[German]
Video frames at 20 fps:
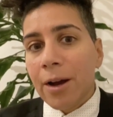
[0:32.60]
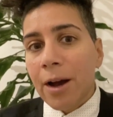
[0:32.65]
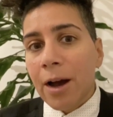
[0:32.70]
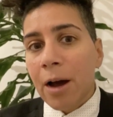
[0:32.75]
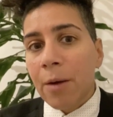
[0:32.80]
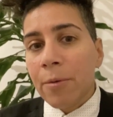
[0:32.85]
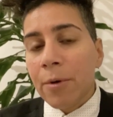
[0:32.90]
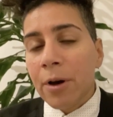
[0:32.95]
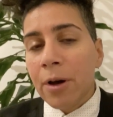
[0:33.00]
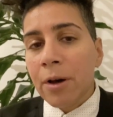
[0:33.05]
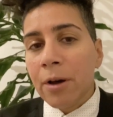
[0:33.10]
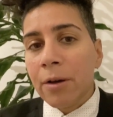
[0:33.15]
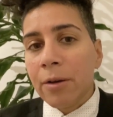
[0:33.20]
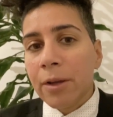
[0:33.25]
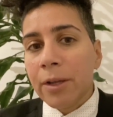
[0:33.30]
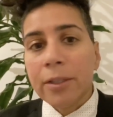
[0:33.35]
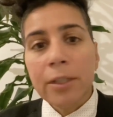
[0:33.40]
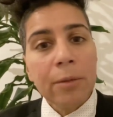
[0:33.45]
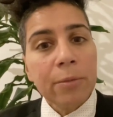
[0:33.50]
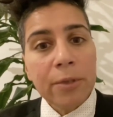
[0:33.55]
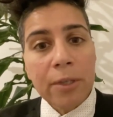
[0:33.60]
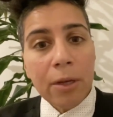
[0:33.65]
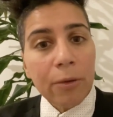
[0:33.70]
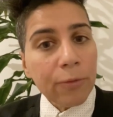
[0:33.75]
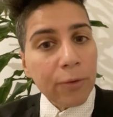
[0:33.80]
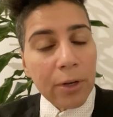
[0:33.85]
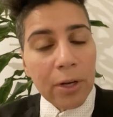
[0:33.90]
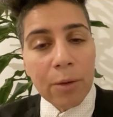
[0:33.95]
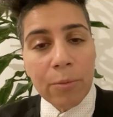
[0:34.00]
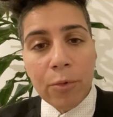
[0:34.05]
Aber es gibt sehr
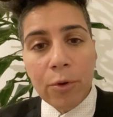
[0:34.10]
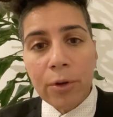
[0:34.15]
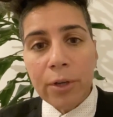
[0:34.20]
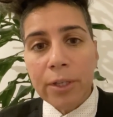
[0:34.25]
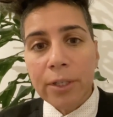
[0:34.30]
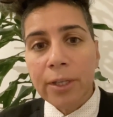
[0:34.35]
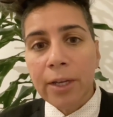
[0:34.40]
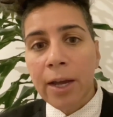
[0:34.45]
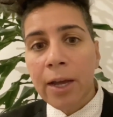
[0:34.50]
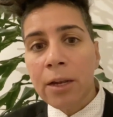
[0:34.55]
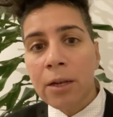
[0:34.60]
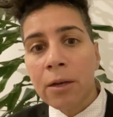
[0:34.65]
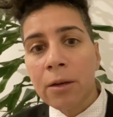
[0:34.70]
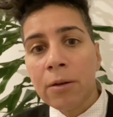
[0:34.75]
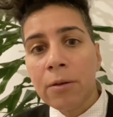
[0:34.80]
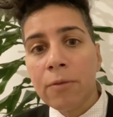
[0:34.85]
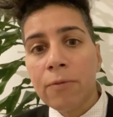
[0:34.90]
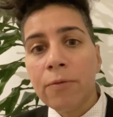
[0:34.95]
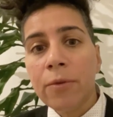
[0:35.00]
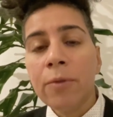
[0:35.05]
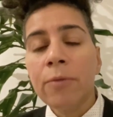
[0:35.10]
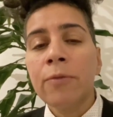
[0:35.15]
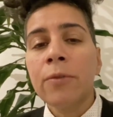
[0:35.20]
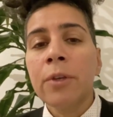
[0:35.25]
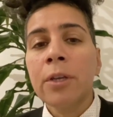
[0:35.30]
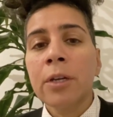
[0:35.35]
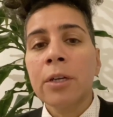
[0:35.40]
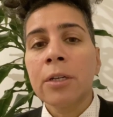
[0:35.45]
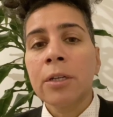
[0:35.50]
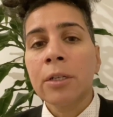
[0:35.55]
viele Möglichkeiten, wie
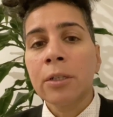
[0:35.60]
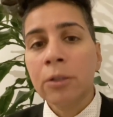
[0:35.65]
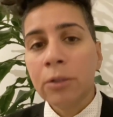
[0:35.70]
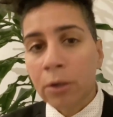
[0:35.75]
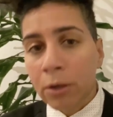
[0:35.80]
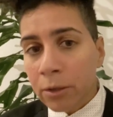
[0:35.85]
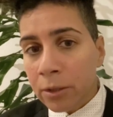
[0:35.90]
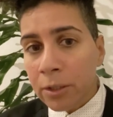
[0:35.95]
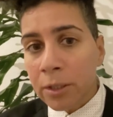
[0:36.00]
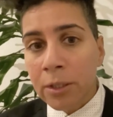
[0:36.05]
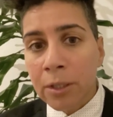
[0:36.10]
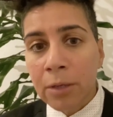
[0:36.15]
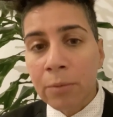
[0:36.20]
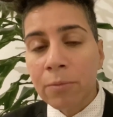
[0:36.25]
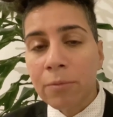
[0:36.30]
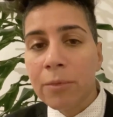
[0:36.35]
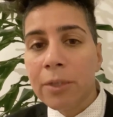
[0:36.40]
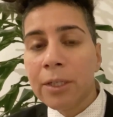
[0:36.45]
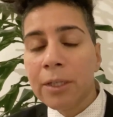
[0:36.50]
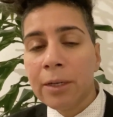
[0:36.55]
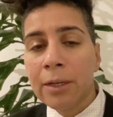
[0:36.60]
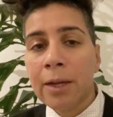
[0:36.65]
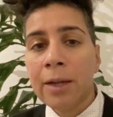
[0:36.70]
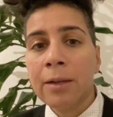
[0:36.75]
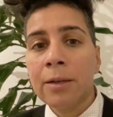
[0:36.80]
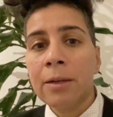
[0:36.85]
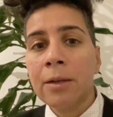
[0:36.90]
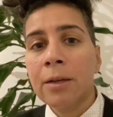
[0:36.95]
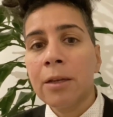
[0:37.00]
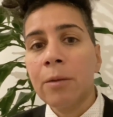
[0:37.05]
wir trotzdem
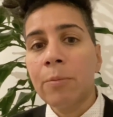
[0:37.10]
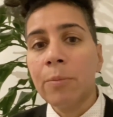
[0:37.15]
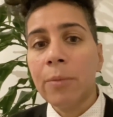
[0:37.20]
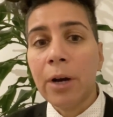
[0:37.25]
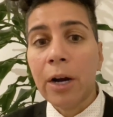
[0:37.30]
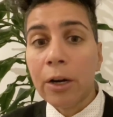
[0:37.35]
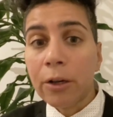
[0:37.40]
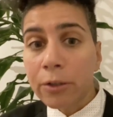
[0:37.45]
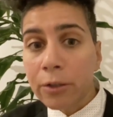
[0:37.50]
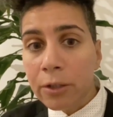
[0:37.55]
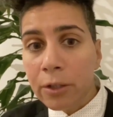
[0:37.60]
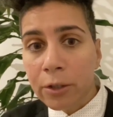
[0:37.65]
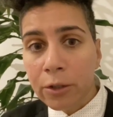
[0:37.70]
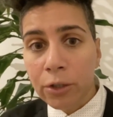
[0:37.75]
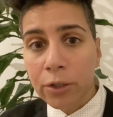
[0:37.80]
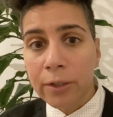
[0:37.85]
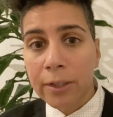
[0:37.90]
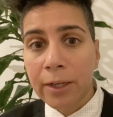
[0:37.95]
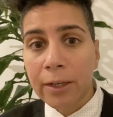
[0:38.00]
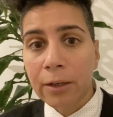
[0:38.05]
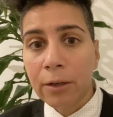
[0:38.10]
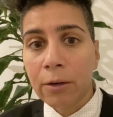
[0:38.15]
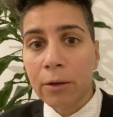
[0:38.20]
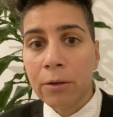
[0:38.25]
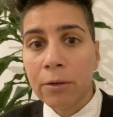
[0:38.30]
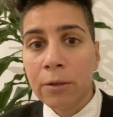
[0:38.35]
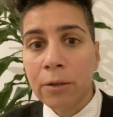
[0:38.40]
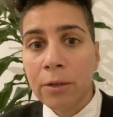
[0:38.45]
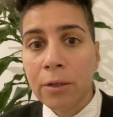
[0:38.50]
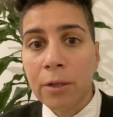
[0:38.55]
miteinander im Austausch sein
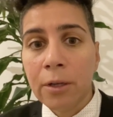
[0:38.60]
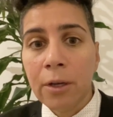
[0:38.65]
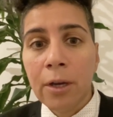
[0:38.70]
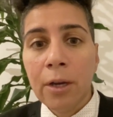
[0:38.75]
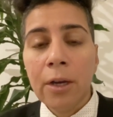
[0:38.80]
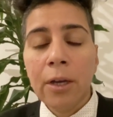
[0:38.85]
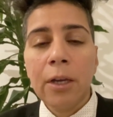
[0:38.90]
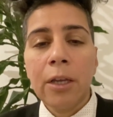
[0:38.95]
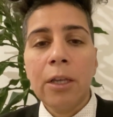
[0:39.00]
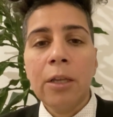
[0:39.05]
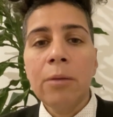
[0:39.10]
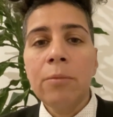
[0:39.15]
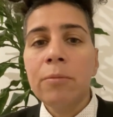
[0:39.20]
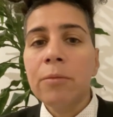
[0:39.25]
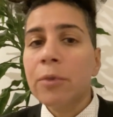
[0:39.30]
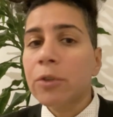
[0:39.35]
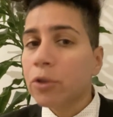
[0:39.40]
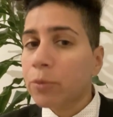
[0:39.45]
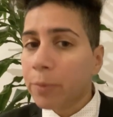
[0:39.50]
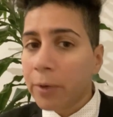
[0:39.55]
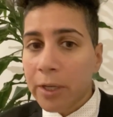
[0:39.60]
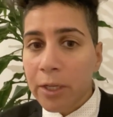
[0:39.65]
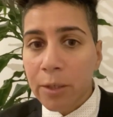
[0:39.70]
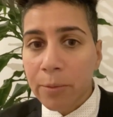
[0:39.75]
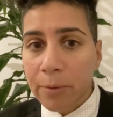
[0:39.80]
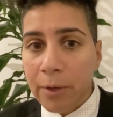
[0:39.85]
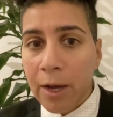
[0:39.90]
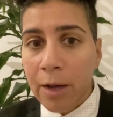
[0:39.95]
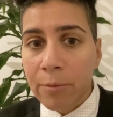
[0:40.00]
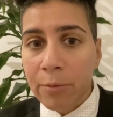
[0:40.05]
können, im
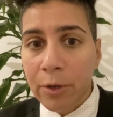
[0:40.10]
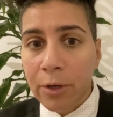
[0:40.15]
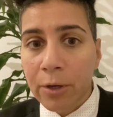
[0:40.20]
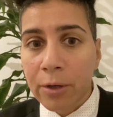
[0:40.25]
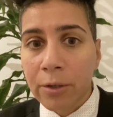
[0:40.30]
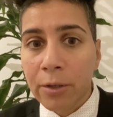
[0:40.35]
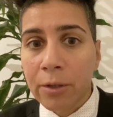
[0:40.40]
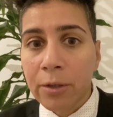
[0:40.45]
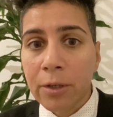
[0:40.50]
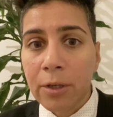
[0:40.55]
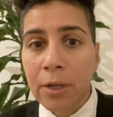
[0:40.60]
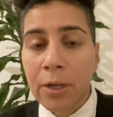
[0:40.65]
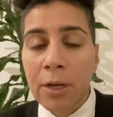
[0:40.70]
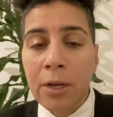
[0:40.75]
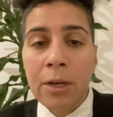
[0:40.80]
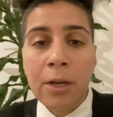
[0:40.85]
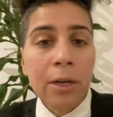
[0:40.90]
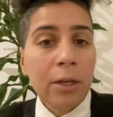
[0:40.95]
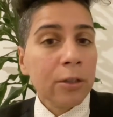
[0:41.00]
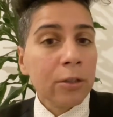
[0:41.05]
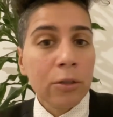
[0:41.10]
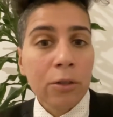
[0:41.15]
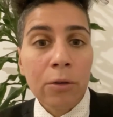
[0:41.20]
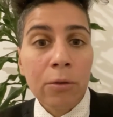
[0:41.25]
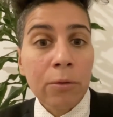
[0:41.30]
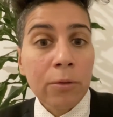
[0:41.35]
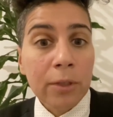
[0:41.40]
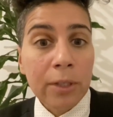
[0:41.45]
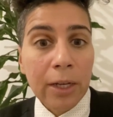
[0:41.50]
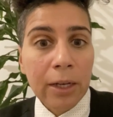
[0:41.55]
Gespräch bleiben können, in
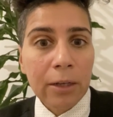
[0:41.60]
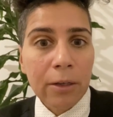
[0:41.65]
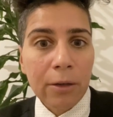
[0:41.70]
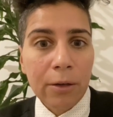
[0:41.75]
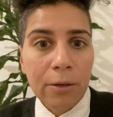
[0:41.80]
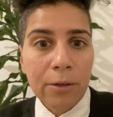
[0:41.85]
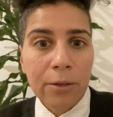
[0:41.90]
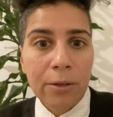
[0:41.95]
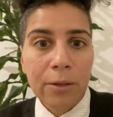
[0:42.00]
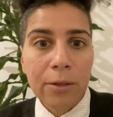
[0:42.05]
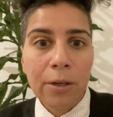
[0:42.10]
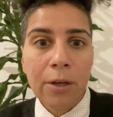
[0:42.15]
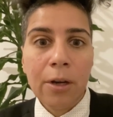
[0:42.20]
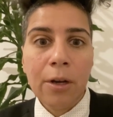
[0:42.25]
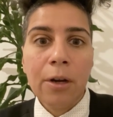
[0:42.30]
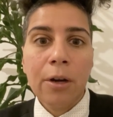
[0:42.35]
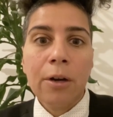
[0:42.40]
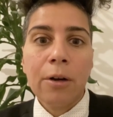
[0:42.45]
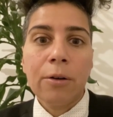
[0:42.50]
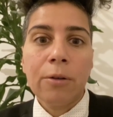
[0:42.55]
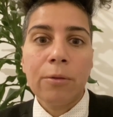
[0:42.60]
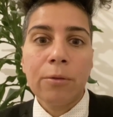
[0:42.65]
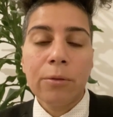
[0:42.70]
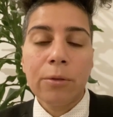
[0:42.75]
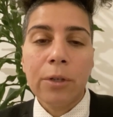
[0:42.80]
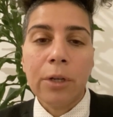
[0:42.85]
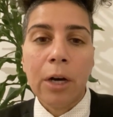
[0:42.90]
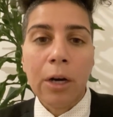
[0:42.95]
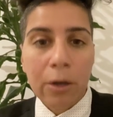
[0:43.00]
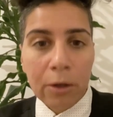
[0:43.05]
Aktion sein können
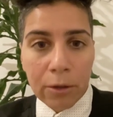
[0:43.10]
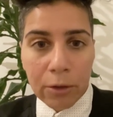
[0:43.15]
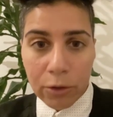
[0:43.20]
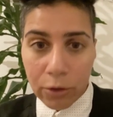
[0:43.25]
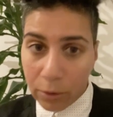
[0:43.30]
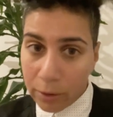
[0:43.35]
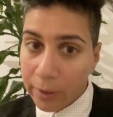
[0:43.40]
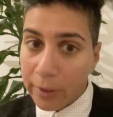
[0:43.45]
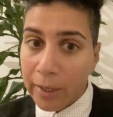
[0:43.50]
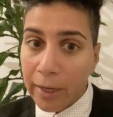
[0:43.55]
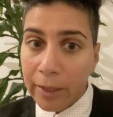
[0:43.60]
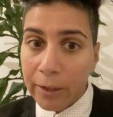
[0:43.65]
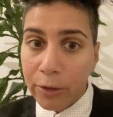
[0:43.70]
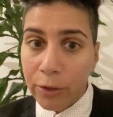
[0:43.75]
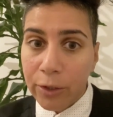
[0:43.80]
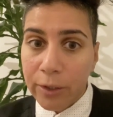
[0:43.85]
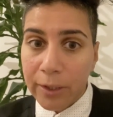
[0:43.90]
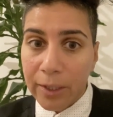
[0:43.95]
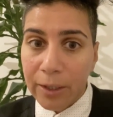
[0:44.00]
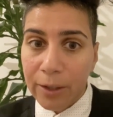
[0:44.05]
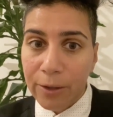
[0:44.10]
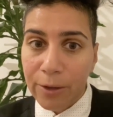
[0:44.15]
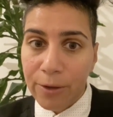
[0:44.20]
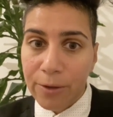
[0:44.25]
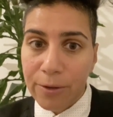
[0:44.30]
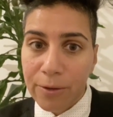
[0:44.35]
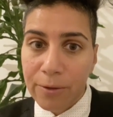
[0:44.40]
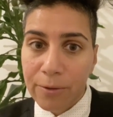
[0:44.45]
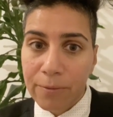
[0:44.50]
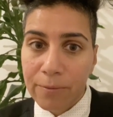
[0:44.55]
und auch solidarisch sein
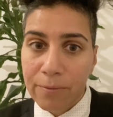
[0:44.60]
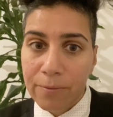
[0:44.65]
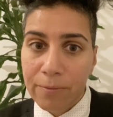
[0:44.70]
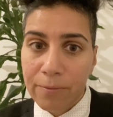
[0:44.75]
können.